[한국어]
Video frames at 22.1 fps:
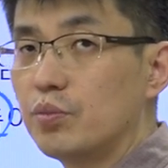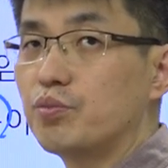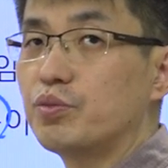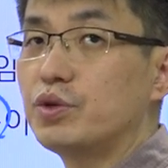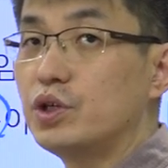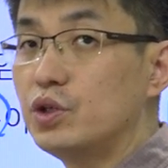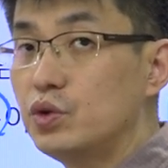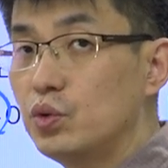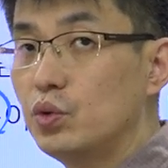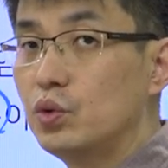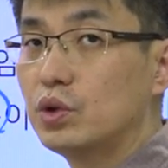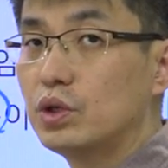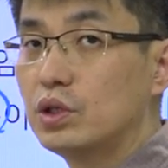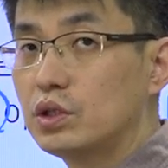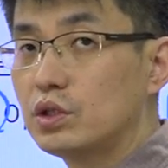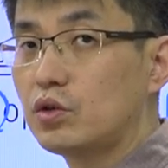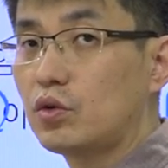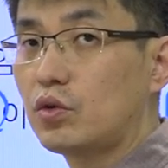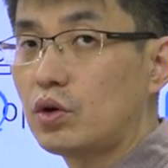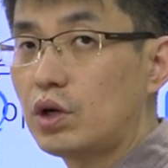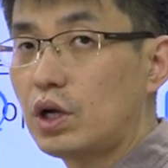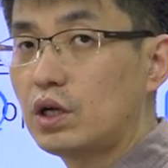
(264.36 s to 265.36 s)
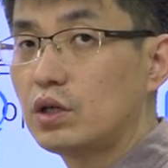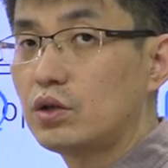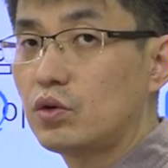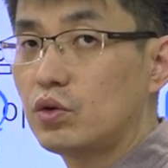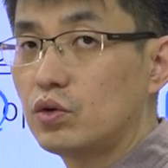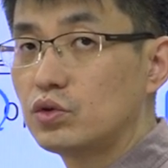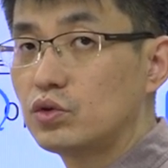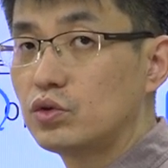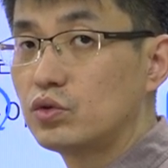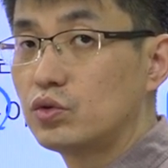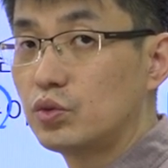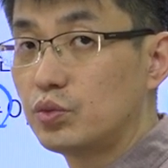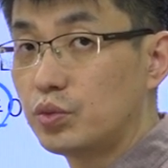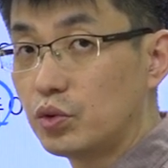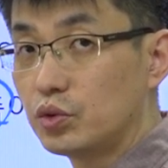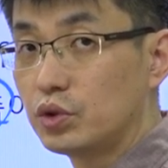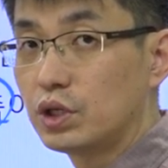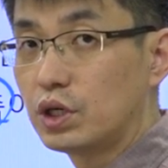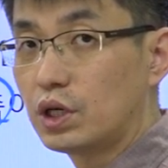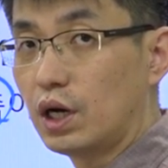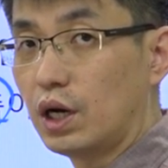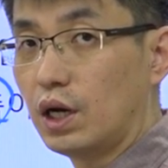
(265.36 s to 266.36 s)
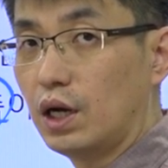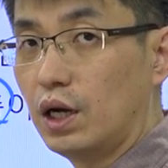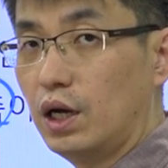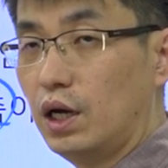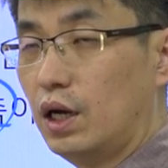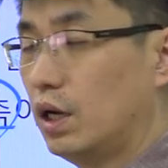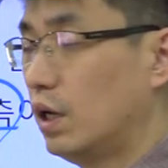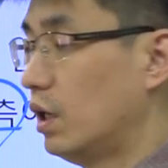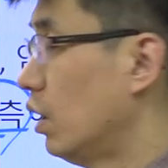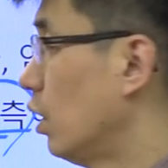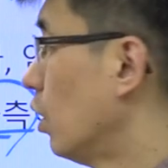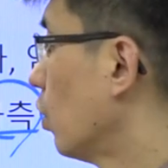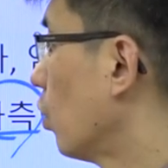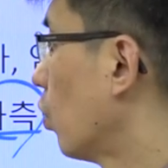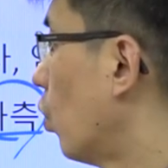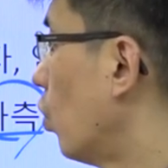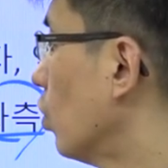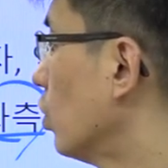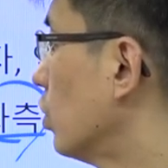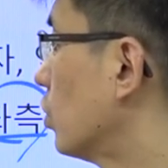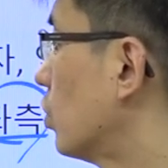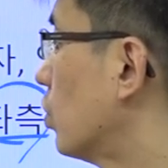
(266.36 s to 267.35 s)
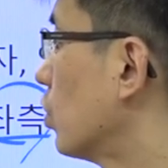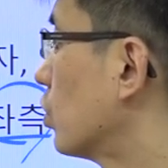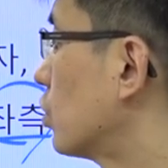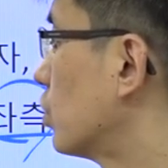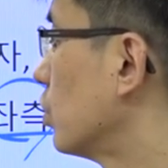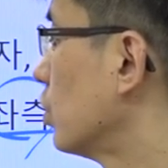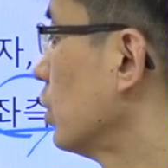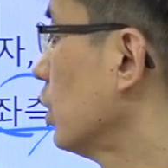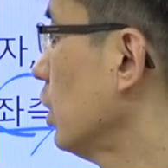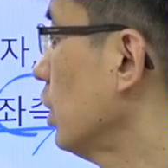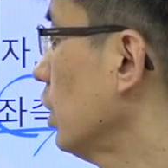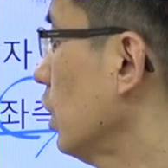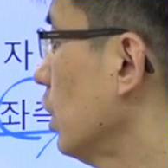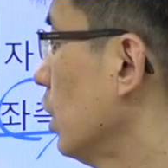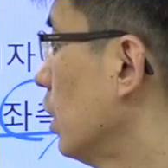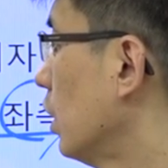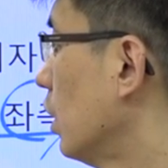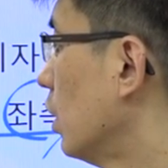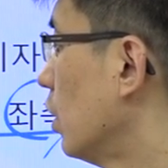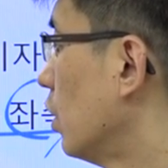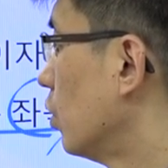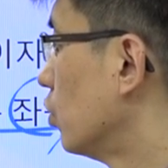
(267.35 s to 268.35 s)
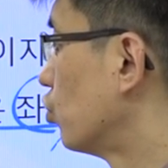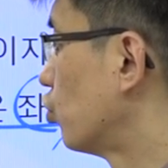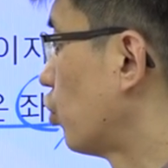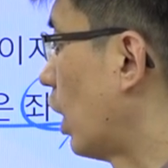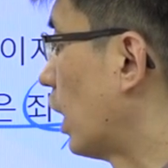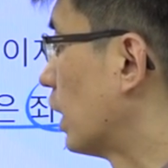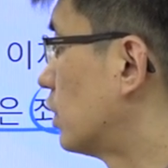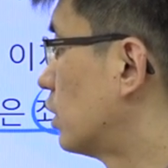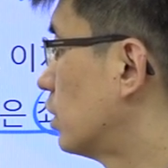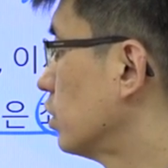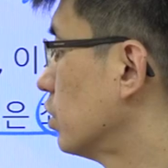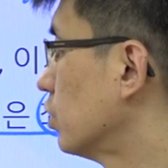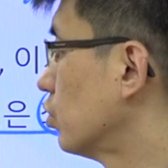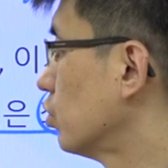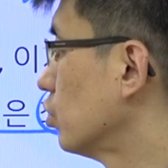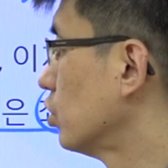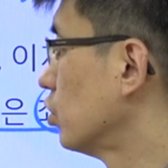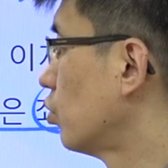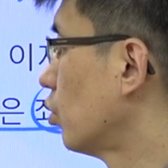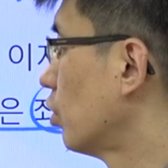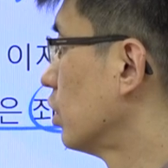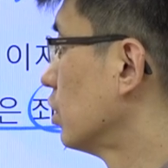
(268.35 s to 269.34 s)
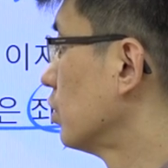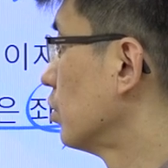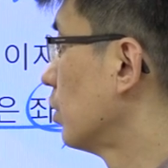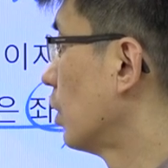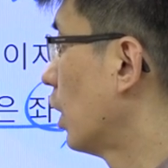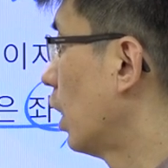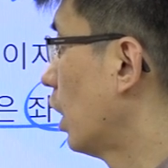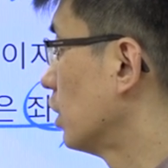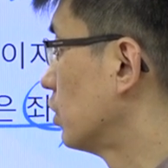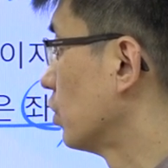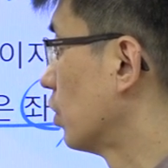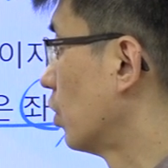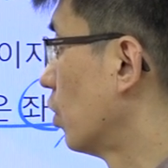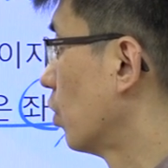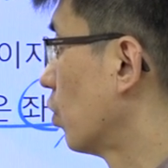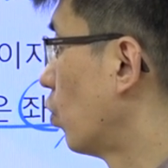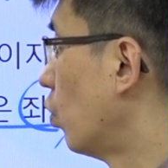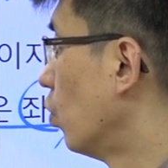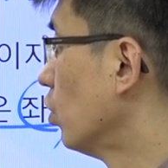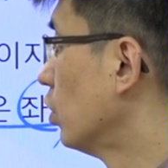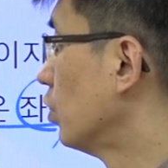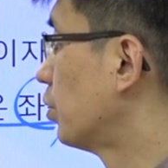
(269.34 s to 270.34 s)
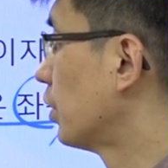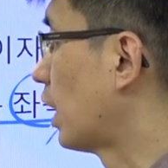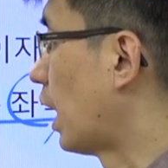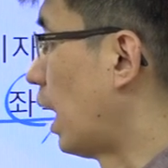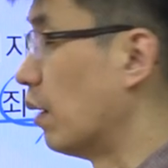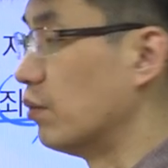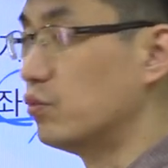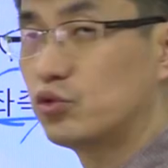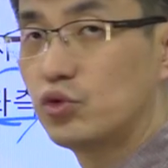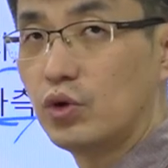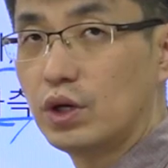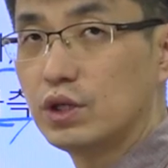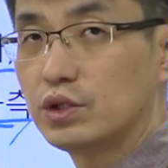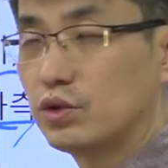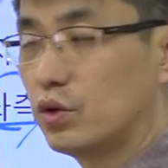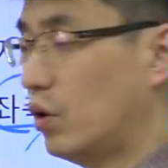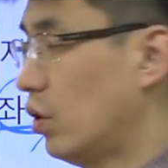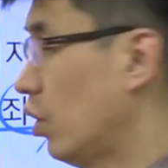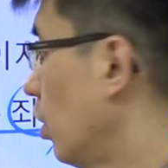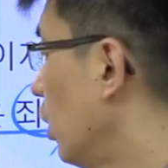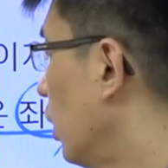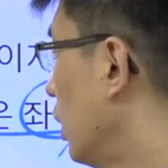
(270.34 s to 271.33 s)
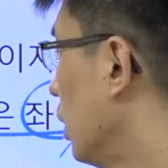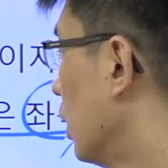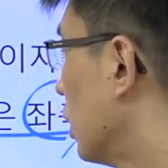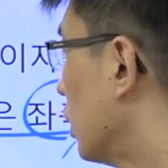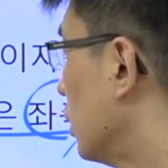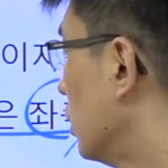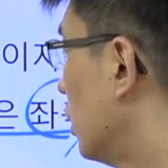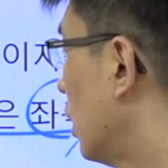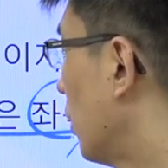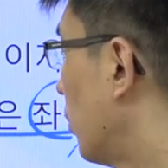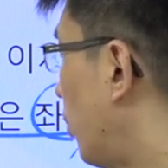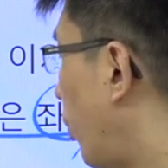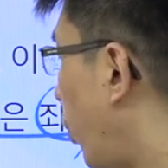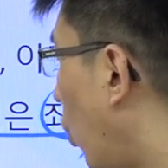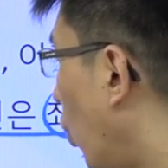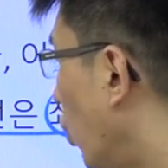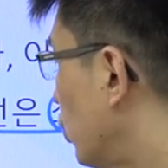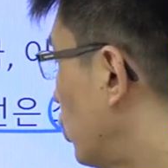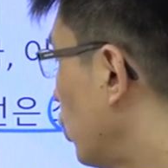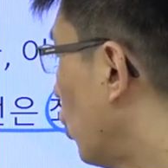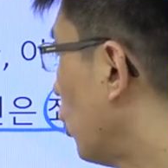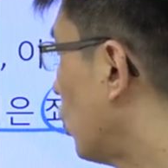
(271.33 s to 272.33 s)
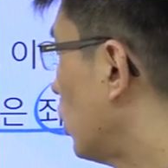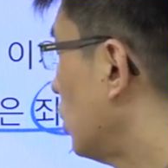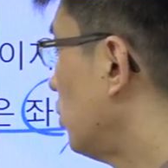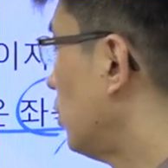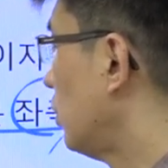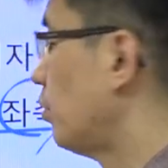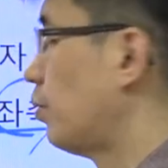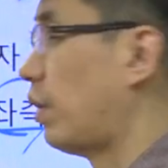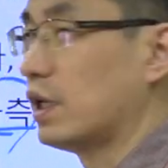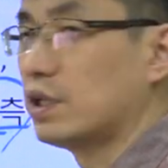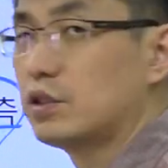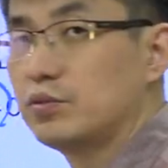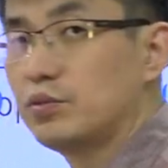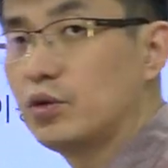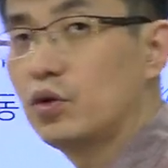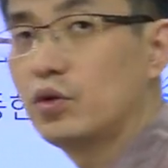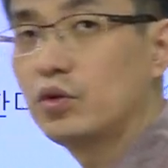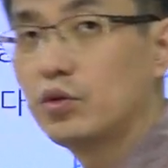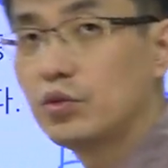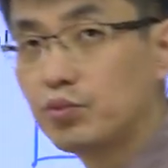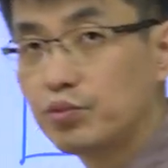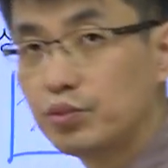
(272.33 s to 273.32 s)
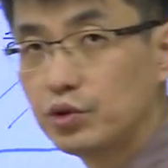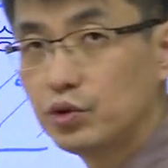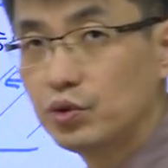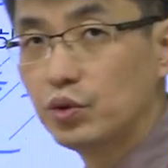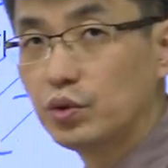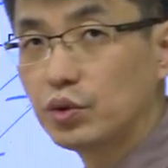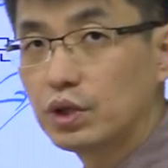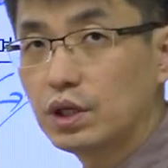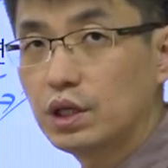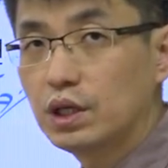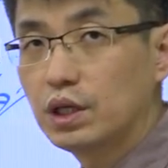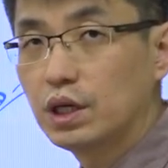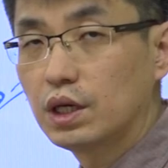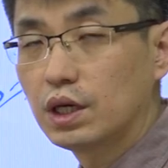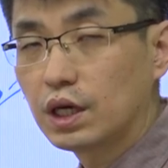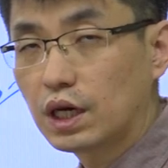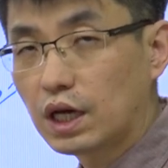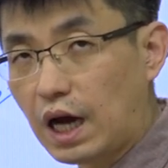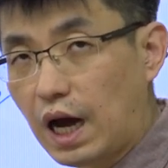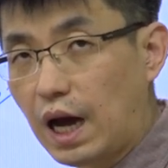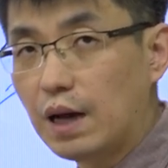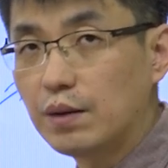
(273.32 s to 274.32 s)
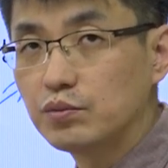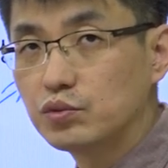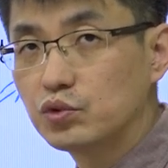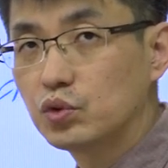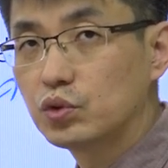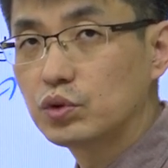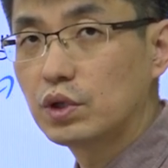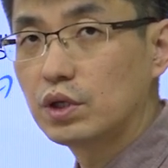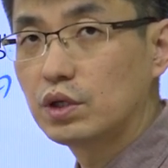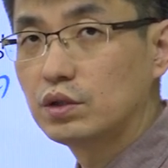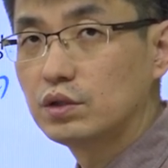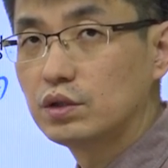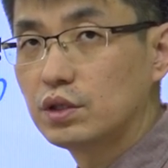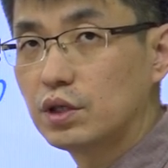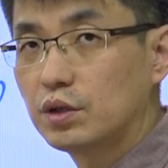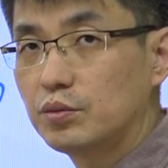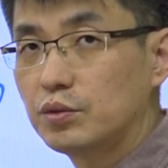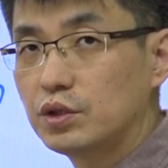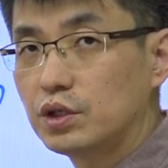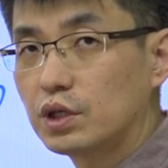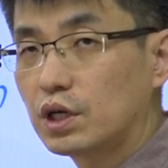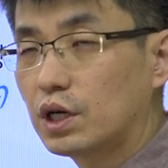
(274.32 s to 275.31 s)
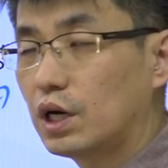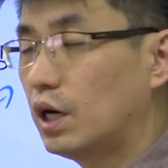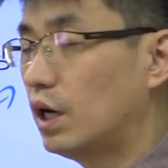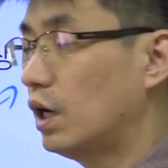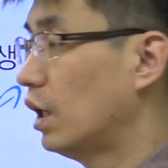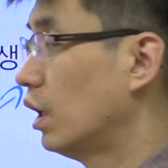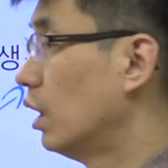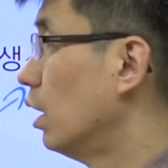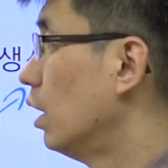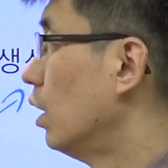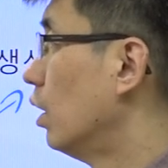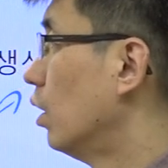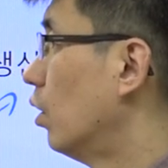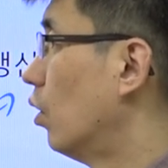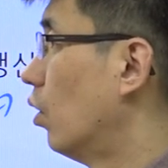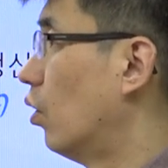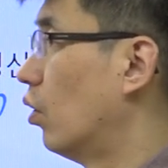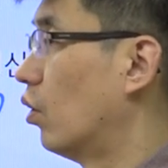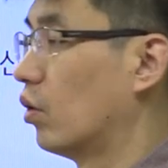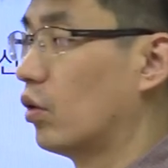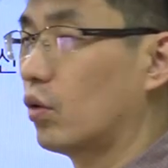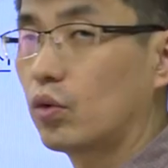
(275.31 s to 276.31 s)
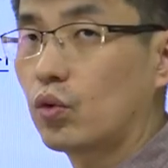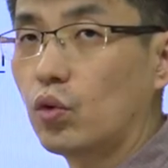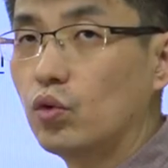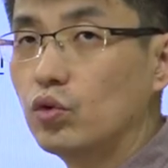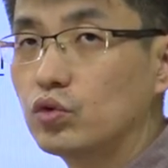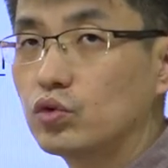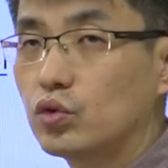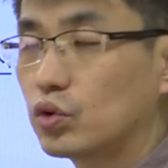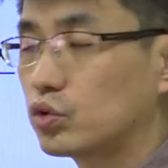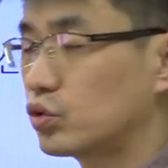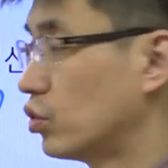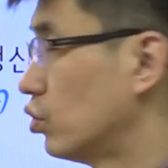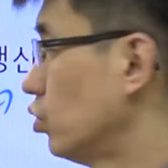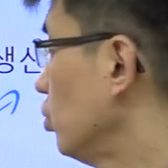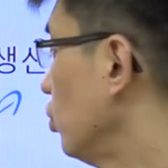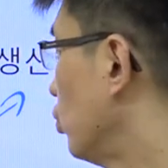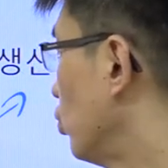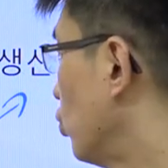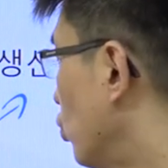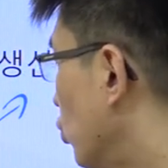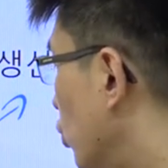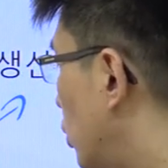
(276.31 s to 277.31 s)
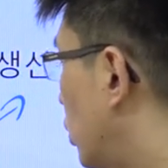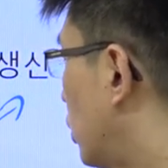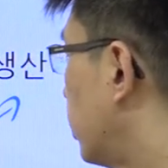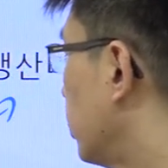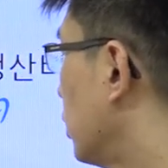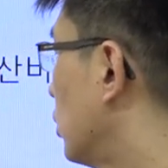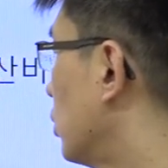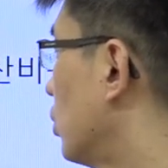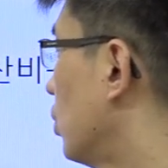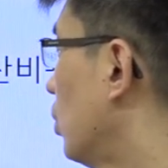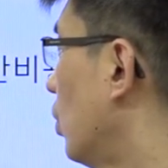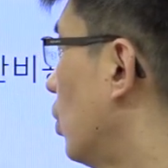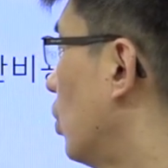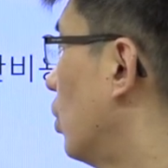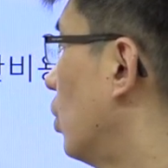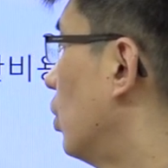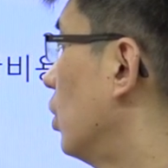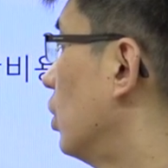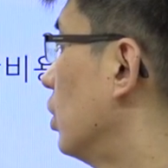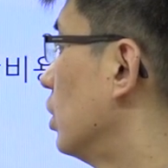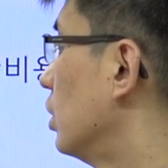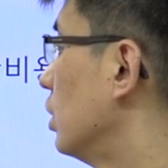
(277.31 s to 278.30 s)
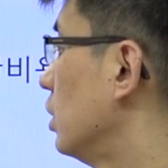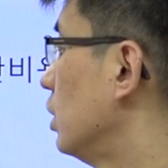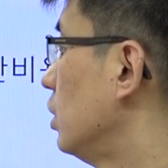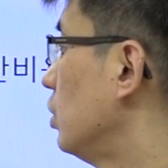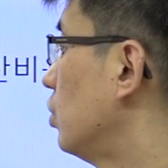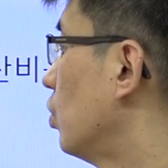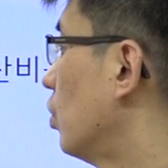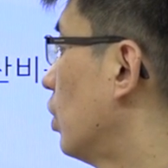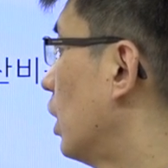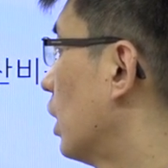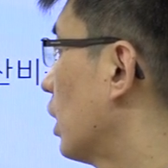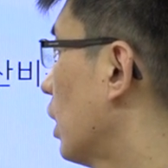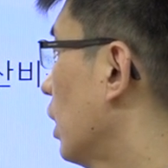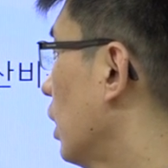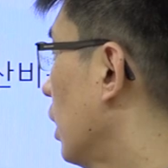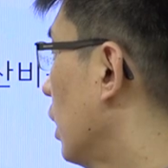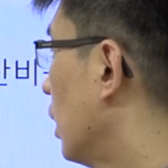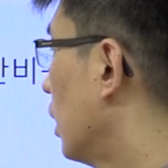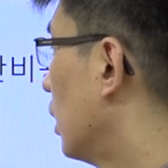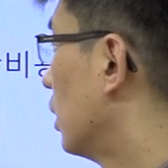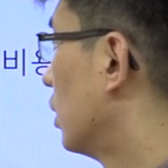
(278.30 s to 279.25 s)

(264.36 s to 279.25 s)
비용이 늘어나는 것으로 보니까 공급 곡선이 좌측으로 이동하죠. 공급이 감소하죠. 근데 보조금을 받으면 비용이 감소되는 셈이니까 어, 공급 곡선은 우측으로 이동하게